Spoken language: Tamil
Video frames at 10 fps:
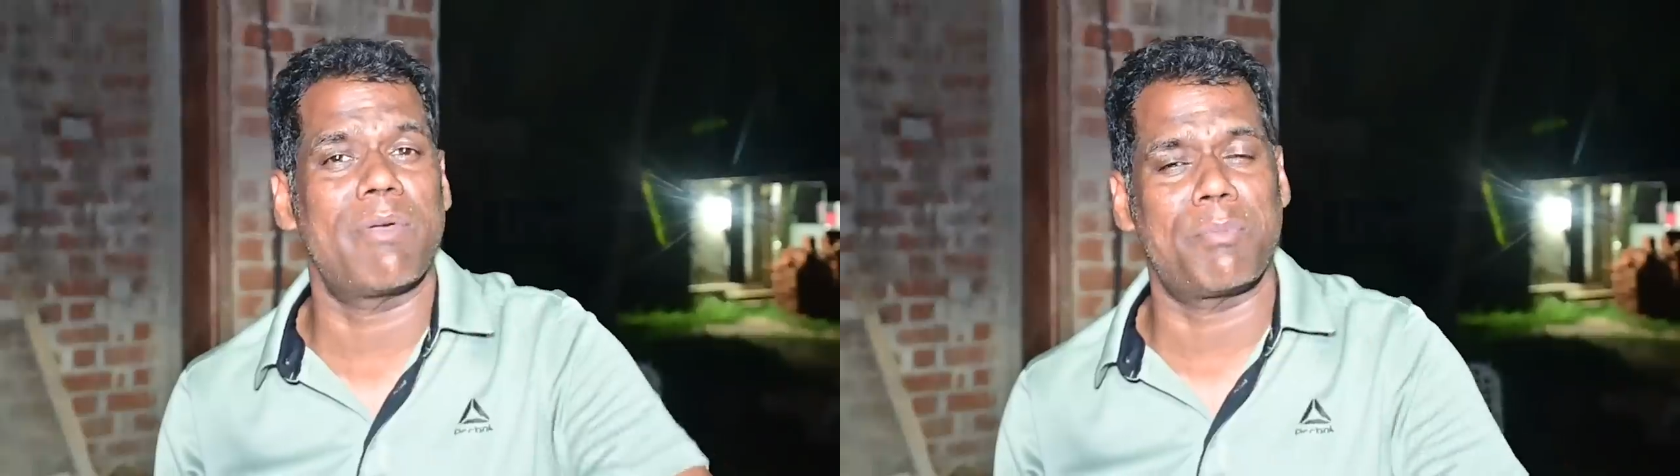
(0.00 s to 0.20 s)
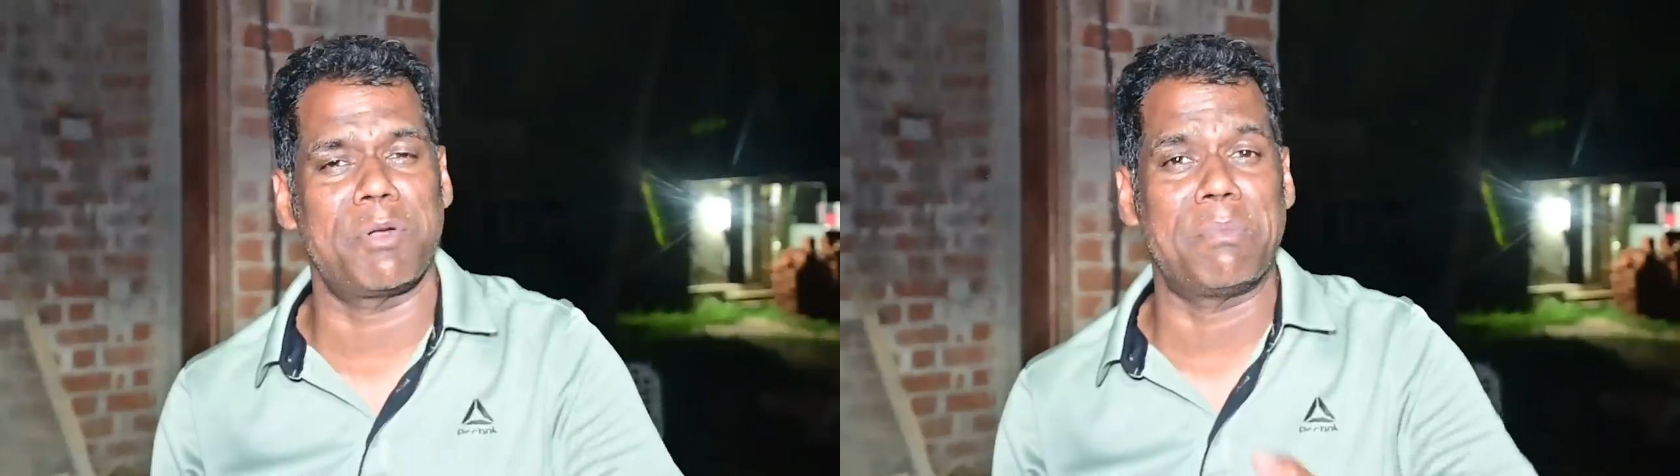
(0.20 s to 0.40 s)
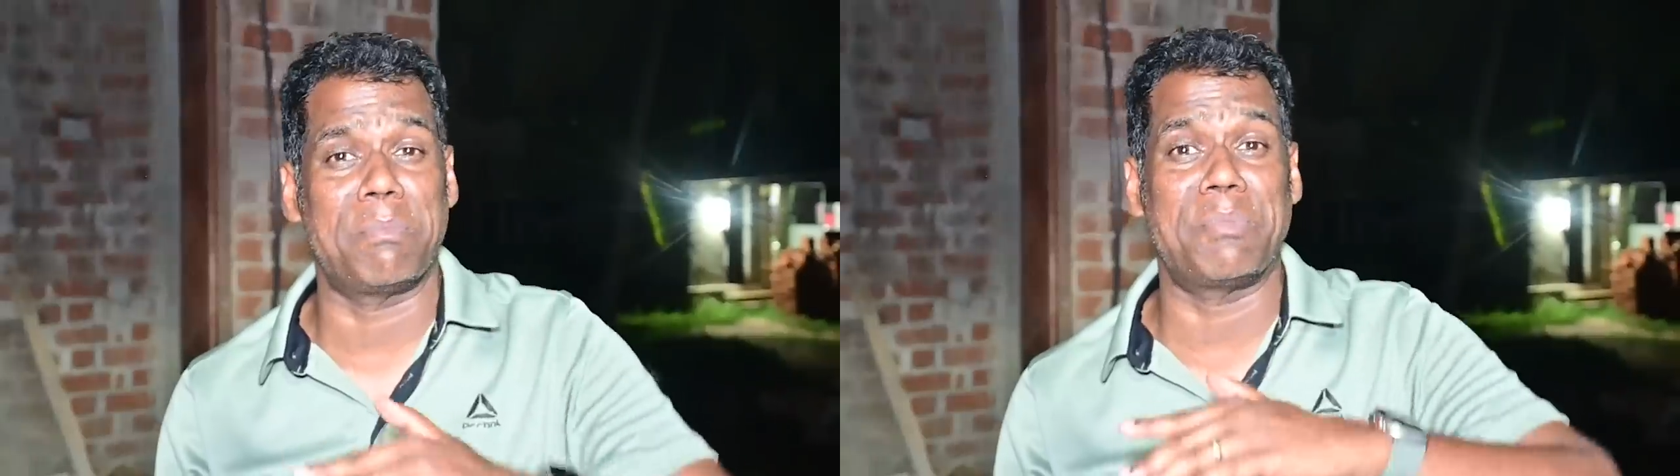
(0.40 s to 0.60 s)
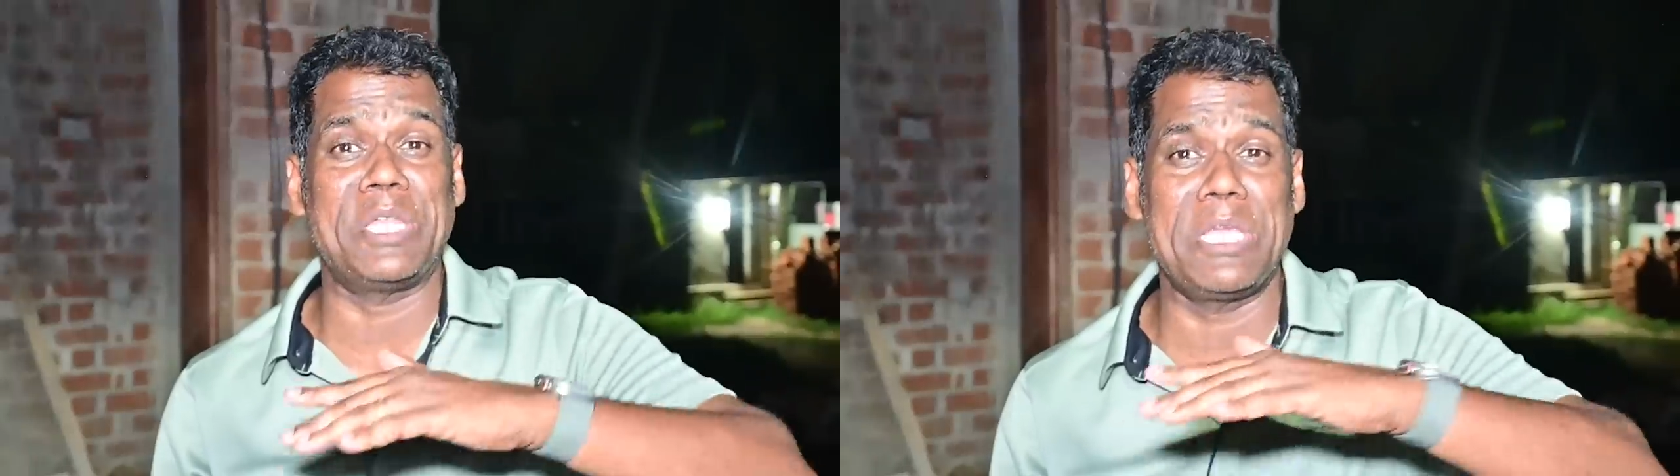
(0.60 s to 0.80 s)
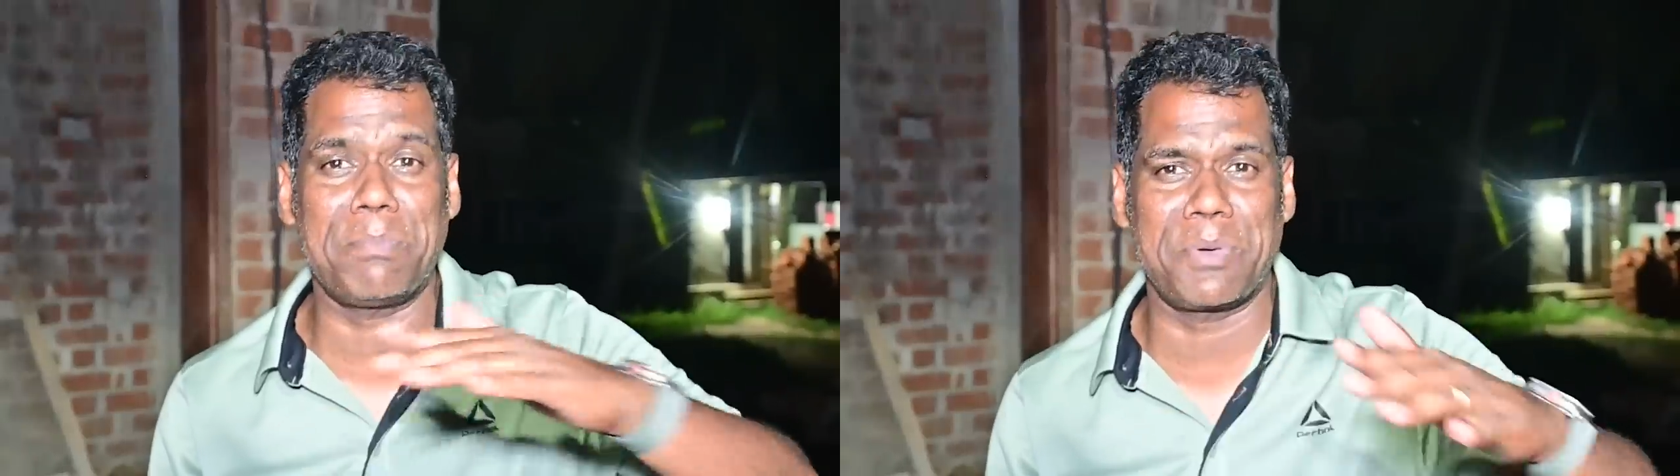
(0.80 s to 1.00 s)
தேவைப்படும்
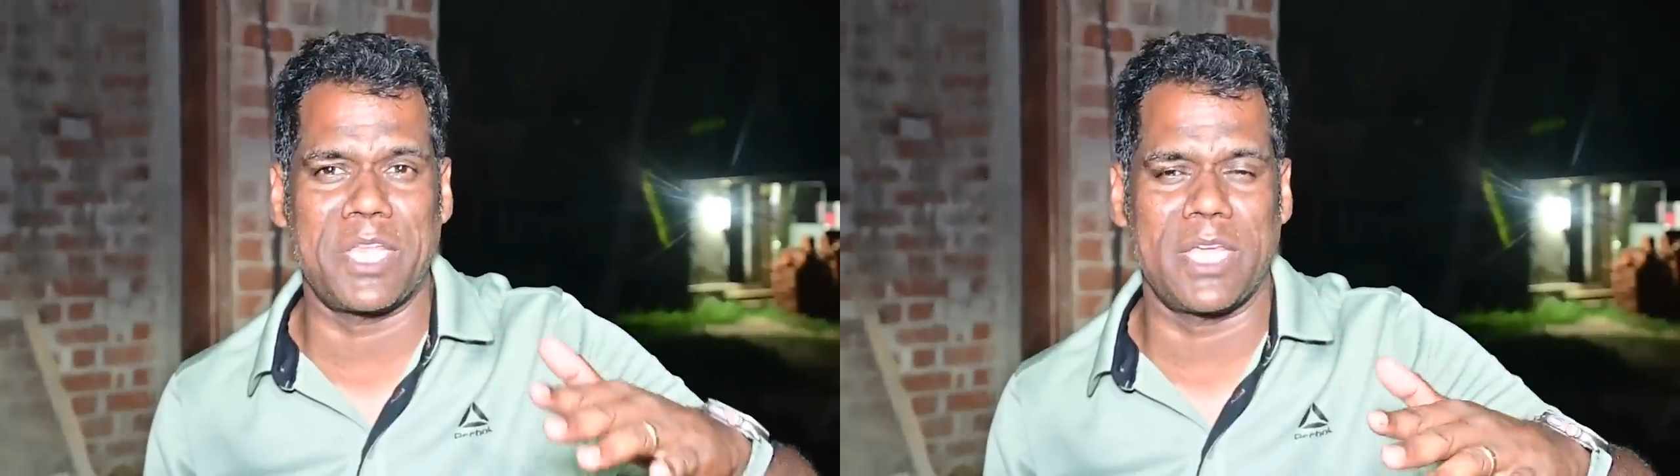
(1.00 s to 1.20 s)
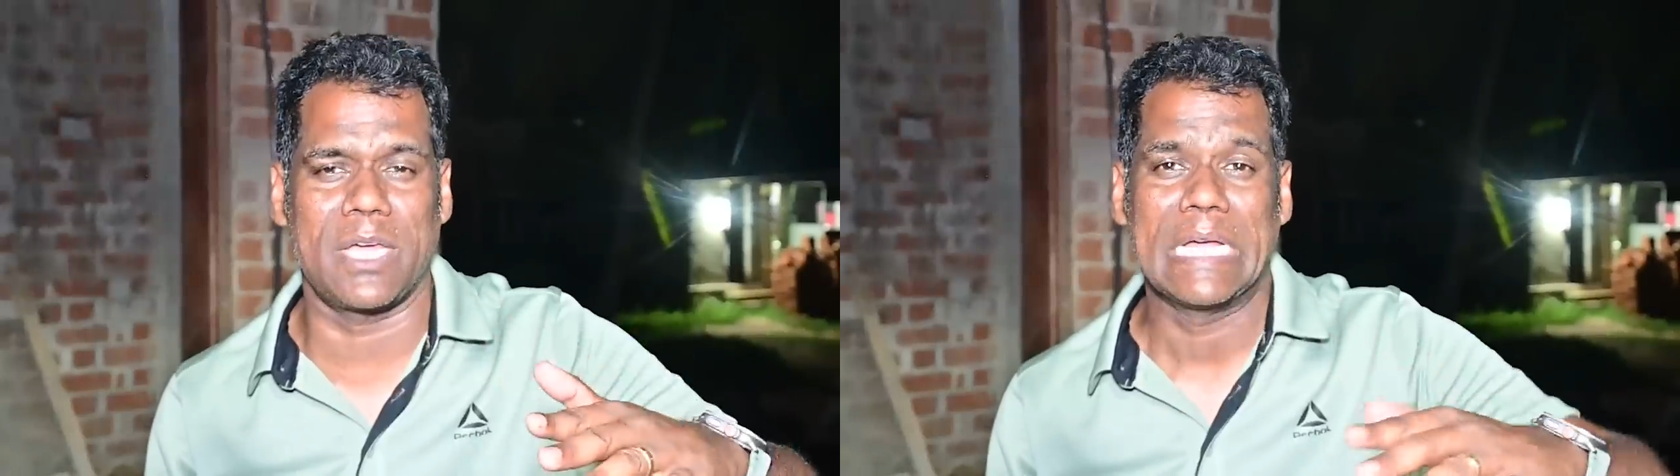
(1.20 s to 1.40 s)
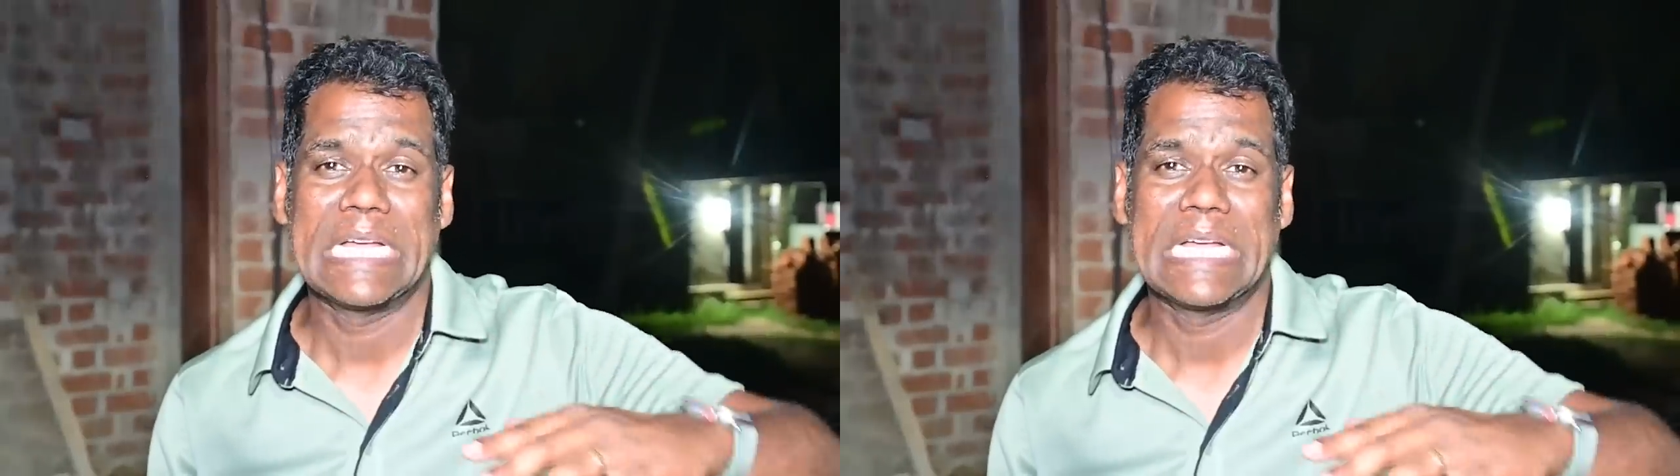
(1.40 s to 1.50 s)
பெரிய பெரிய